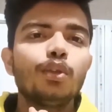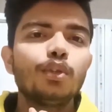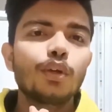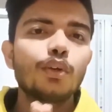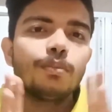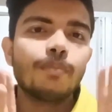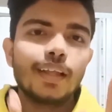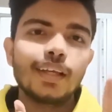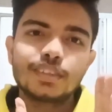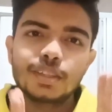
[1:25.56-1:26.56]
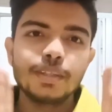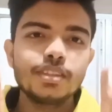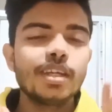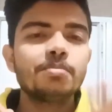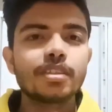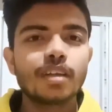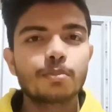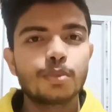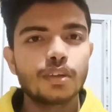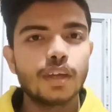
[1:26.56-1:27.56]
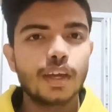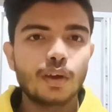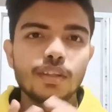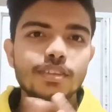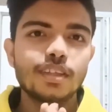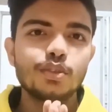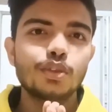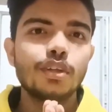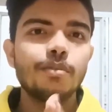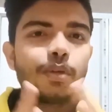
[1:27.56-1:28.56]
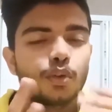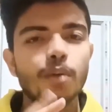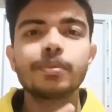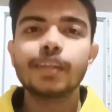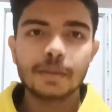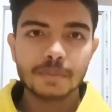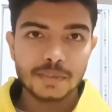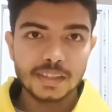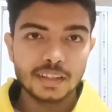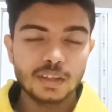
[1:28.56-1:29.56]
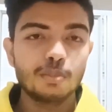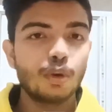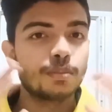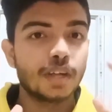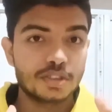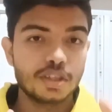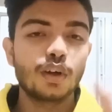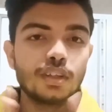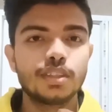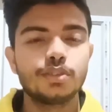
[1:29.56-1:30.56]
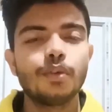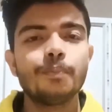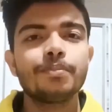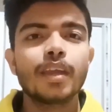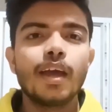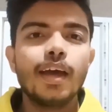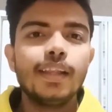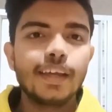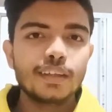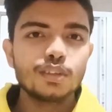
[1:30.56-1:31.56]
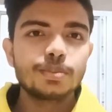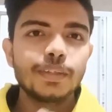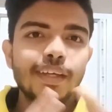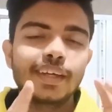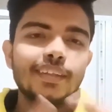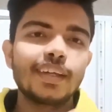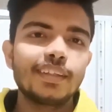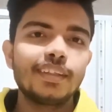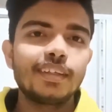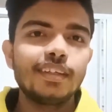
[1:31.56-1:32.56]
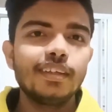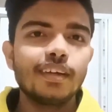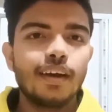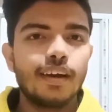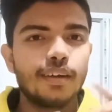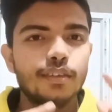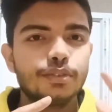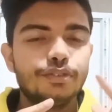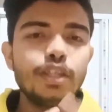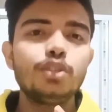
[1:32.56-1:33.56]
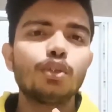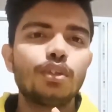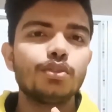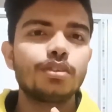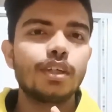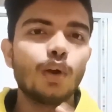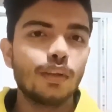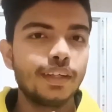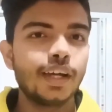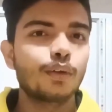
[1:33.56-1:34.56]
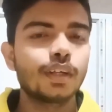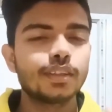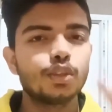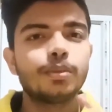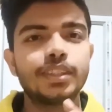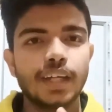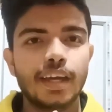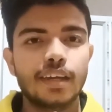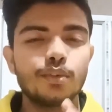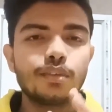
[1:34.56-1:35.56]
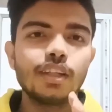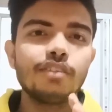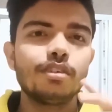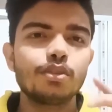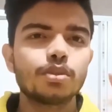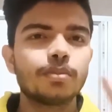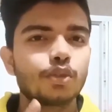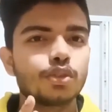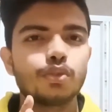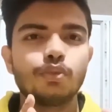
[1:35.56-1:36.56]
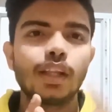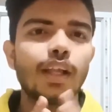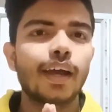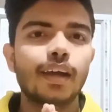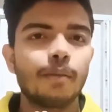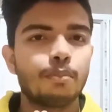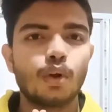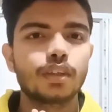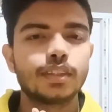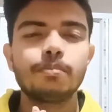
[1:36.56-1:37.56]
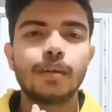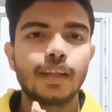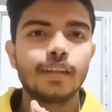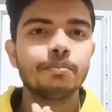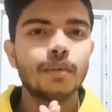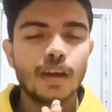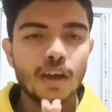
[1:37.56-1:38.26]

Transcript: तो देखो महाराष्ट्र में जीएमसी नागपुर एक कॉलेज था जो कि मेरे को अपने रैंक पे मिल जाता और बहुत अच्छा कॉलेज है वो लेकिन उसमें दिक्कत क्या थी कि फीस जो थी उसकी ऑल इंडिया कोटा से जो बच्चे आएंगे उनके लिए फीस उसमें कुछ वन लाख अप्रॉक्स है पर एनम